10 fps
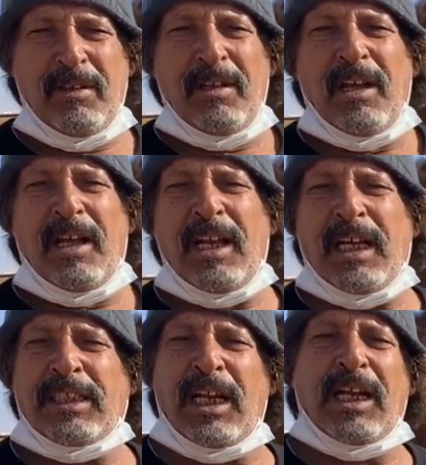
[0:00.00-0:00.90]
انها
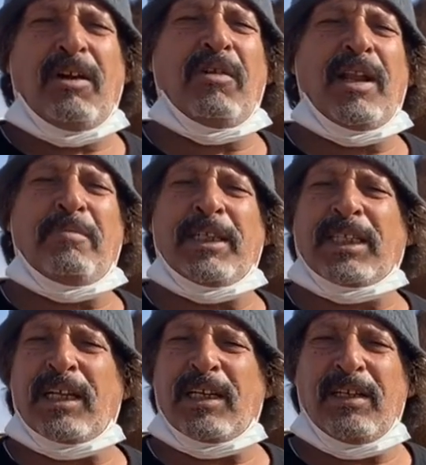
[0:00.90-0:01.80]
تلقح ولا ما
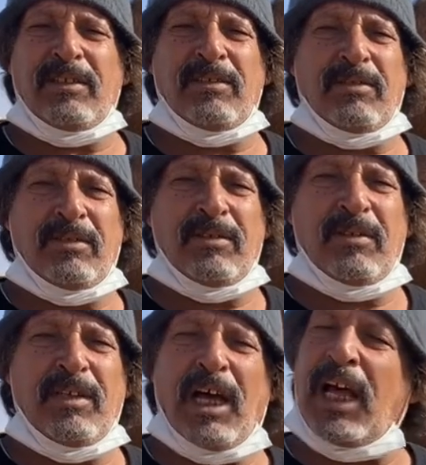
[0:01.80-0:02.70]
تلقح العجم
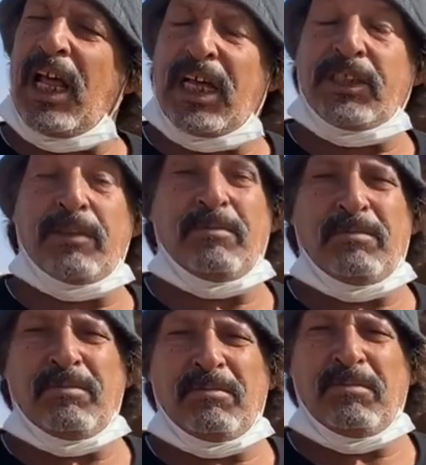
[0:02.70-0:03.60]
العجم
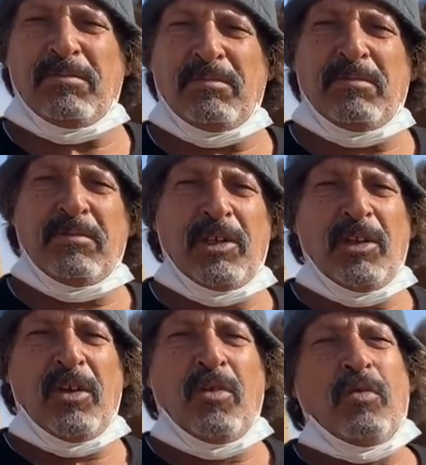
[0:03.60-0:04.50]
طيب واللي يجد
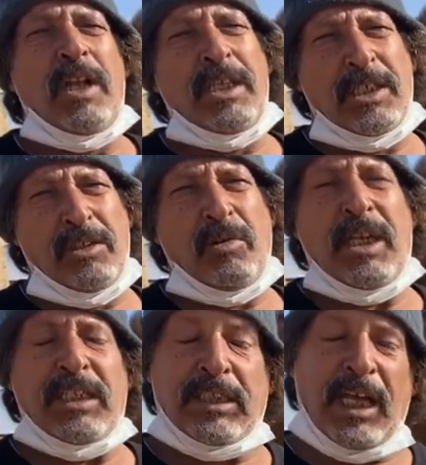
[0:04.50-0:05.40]
واللي يجد
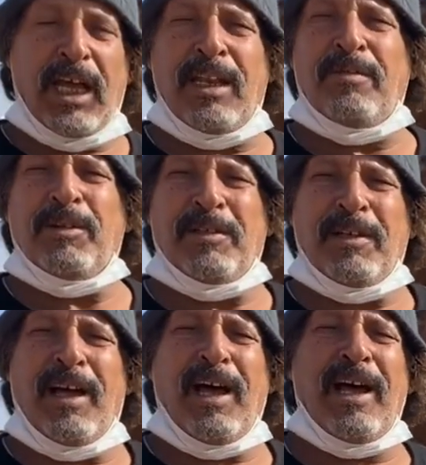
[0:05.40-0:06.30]
والده تعلمه
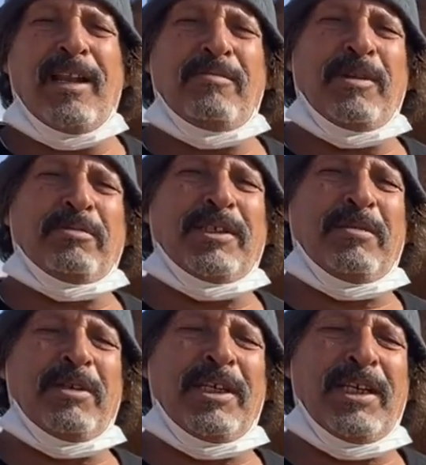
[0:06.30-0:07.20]
علمه
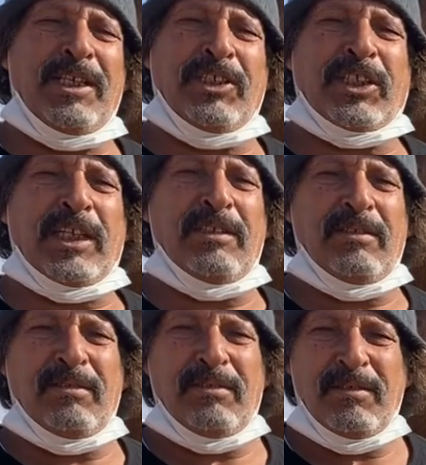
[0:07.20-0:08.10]
بجميع شيء
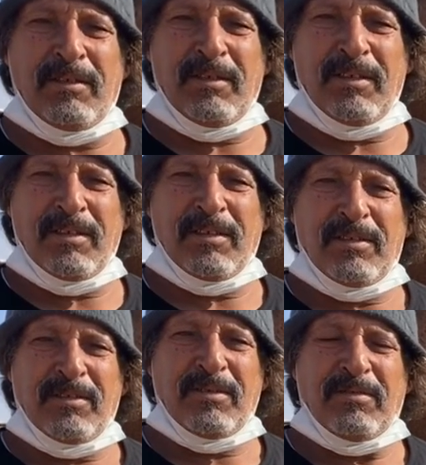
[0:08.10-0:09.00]

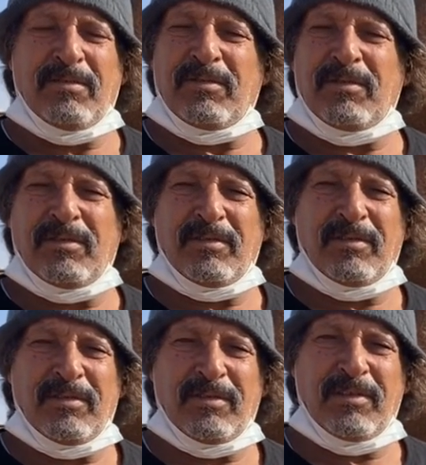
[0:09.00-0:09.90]
طيب
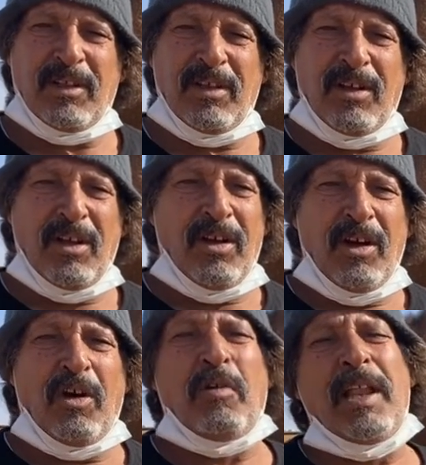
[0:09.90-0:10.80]
وغيرها بس ال...
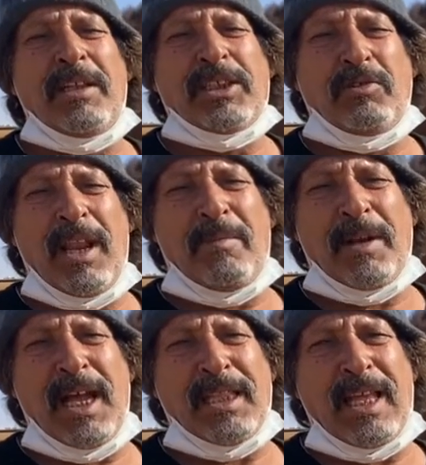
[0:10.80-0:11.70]
اول شيء
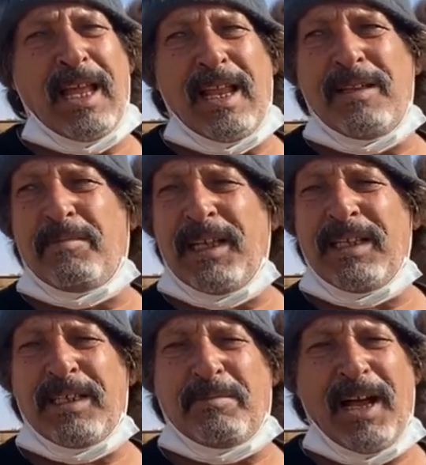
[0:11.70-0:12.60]
والامراض اللي
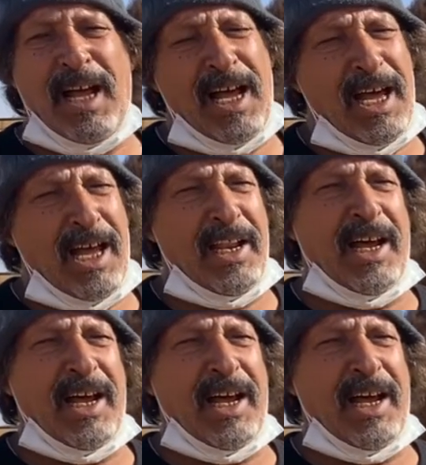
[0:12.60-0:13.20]
يبين بها انا